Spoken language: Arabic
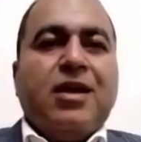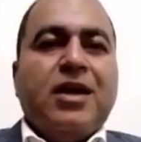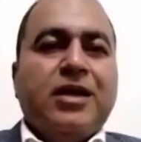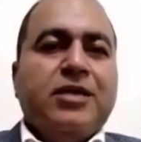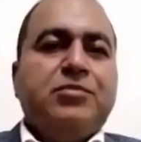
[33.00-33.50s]

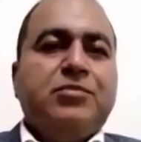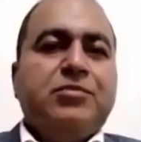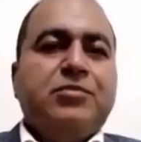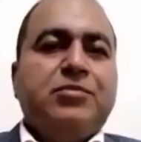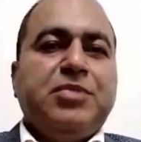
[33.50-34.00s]
اهلا بك
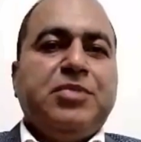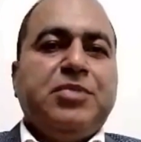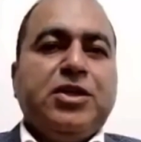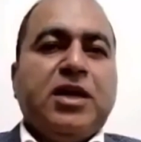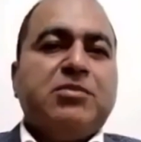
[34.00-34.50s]
واهلا
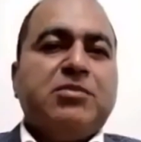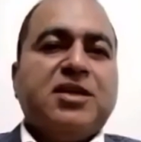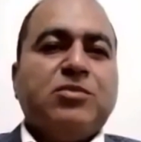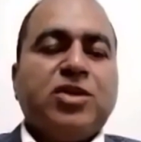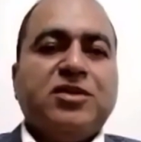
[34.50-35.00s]
بالساده المشاهدين